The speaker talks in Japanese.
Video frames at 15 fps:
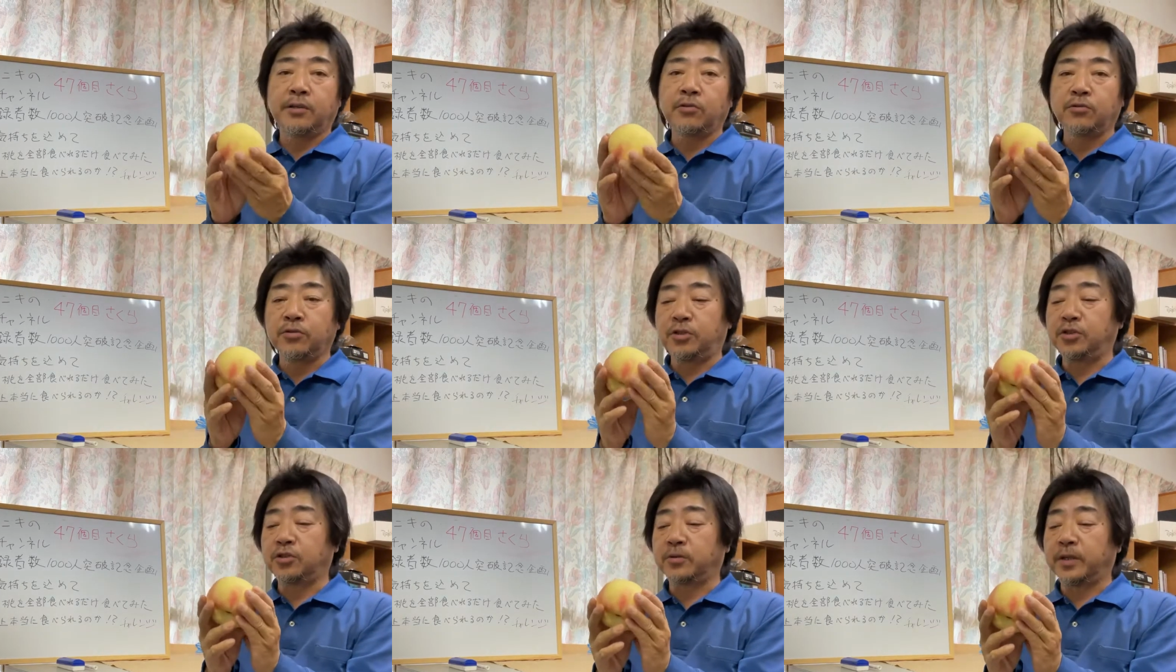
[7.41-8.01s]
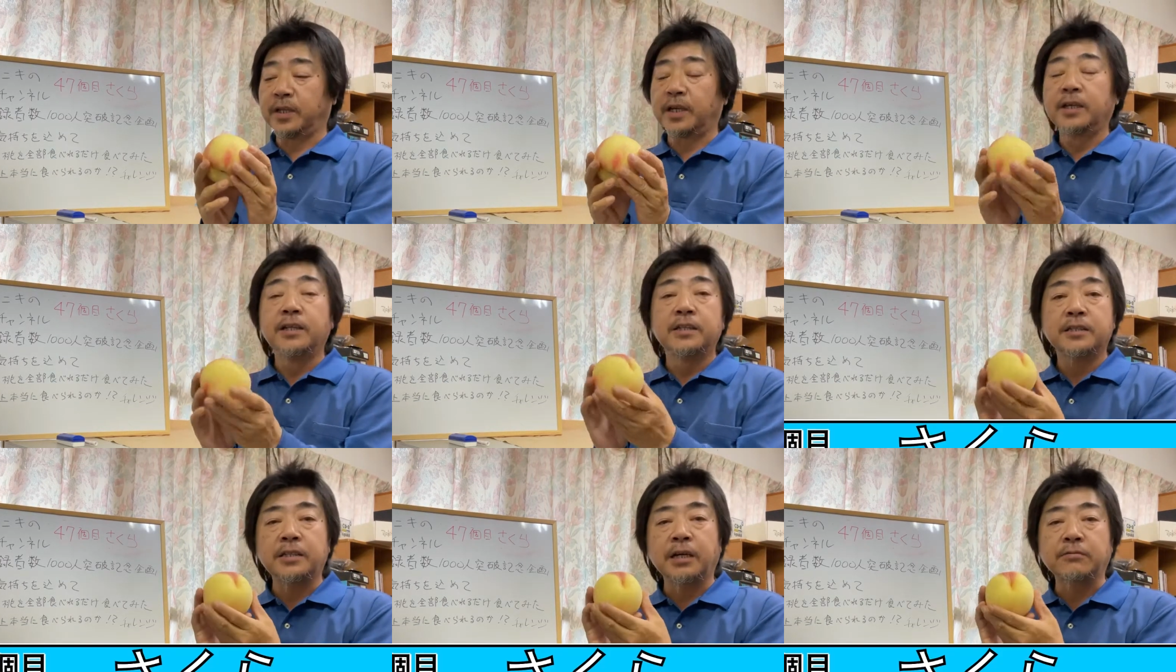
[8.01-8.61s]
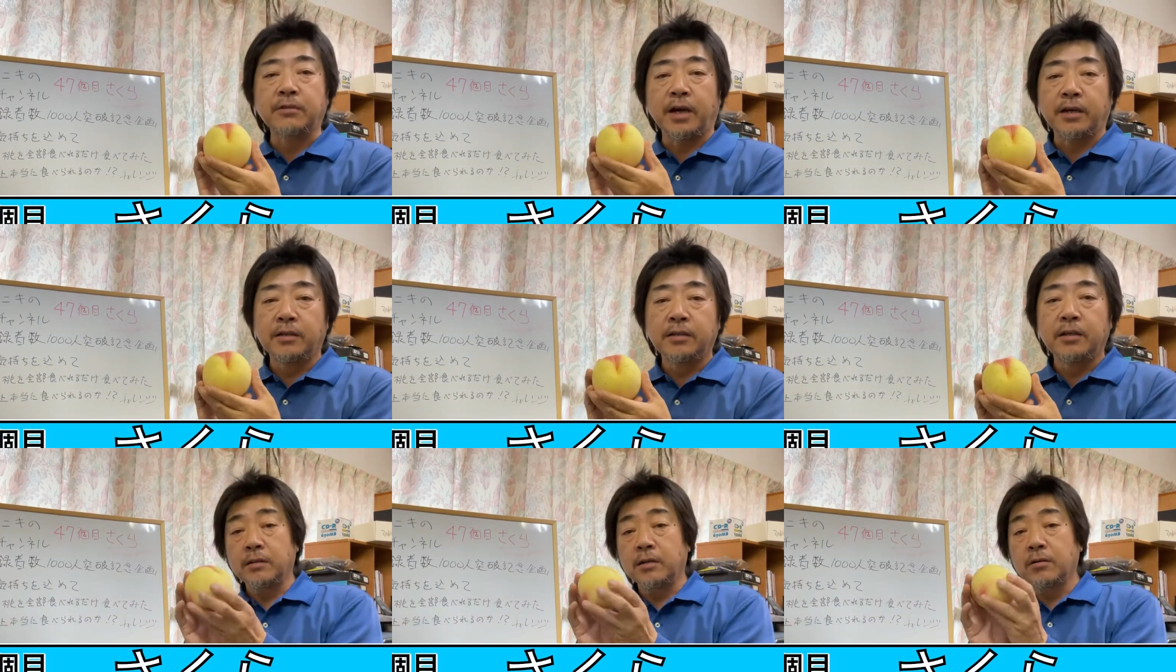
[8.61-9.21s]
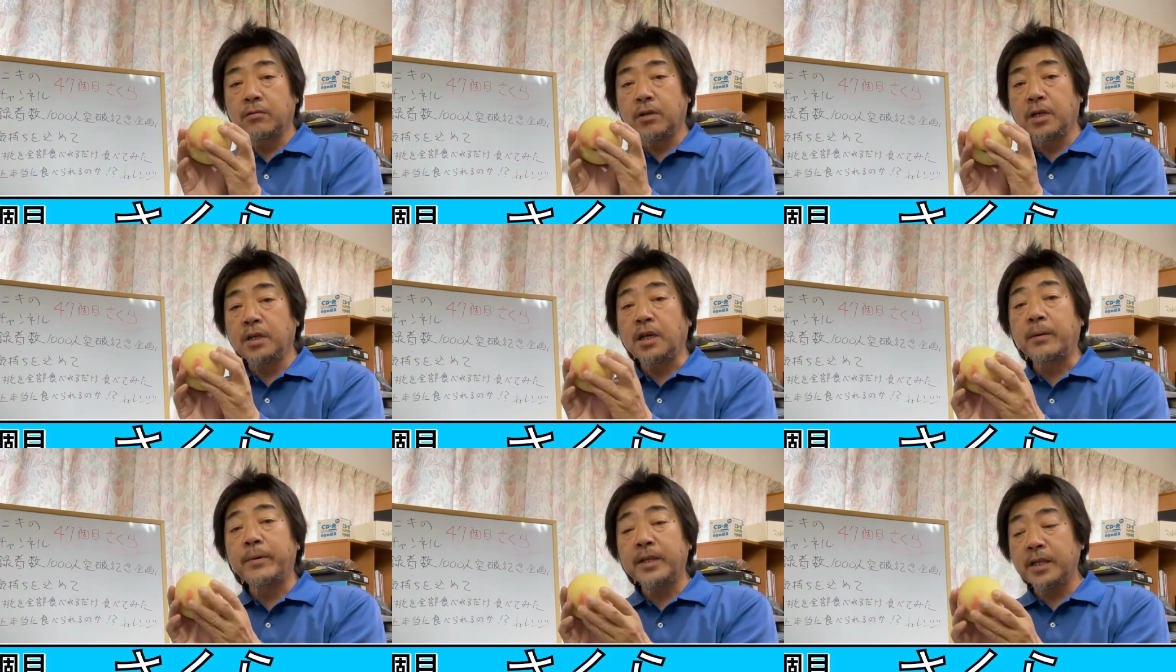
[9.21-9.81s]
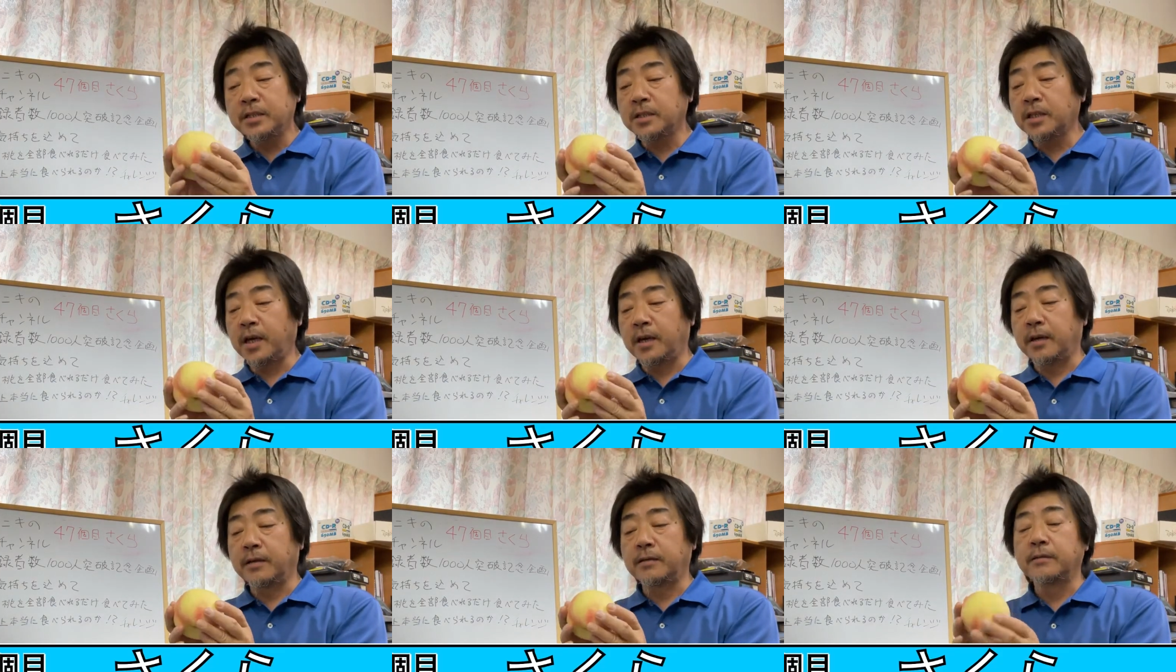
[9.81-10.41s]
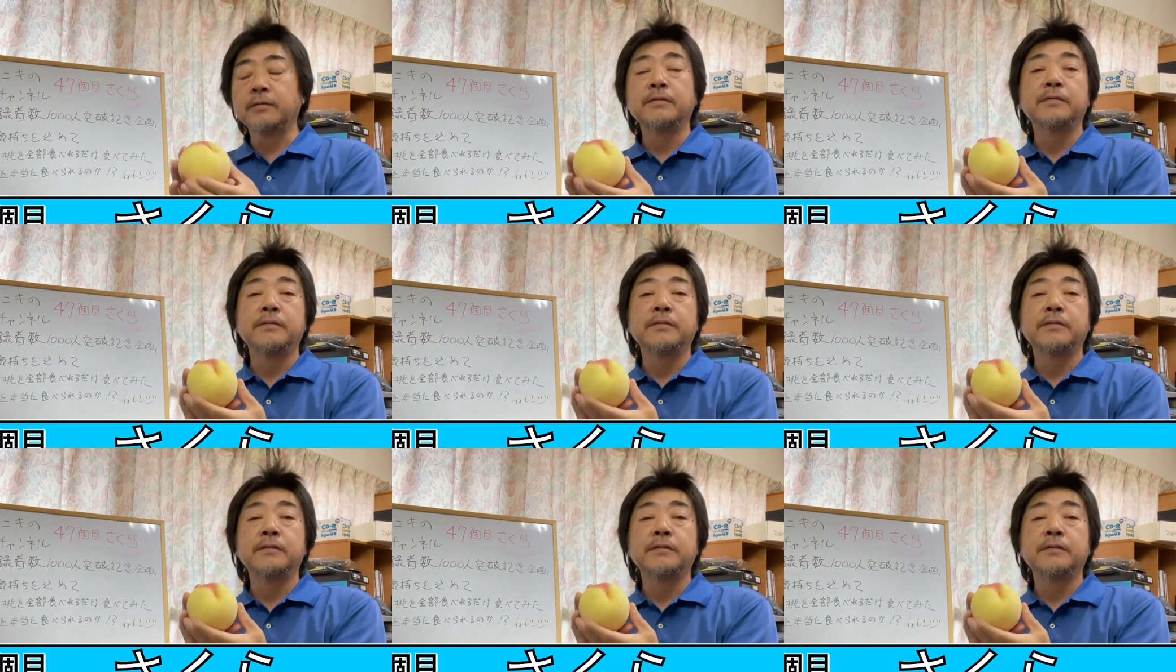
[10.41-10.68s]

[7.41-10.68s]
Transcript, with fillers: 今日の品種はねさくらこれ山梨県